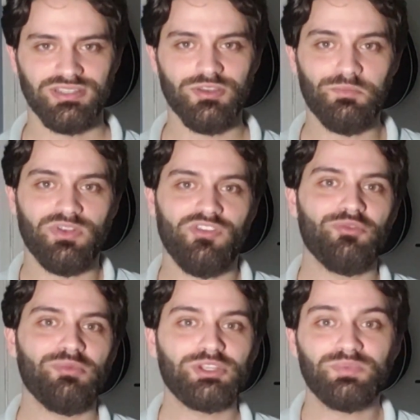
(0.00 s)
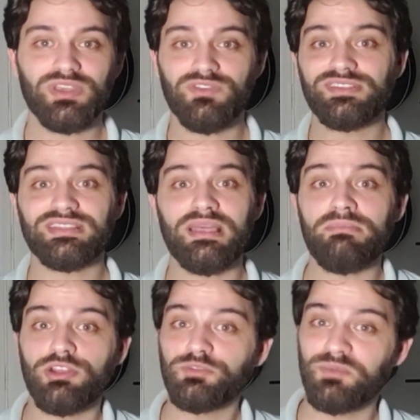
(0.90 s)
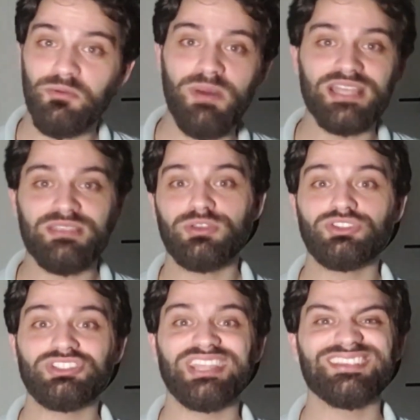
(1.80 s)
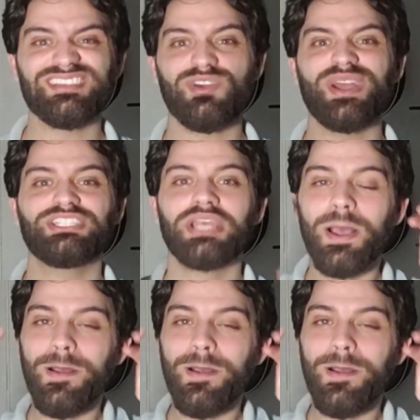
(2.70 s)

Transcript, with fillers: Então, provavelmente porque você está menos preocupada, menos tensa com as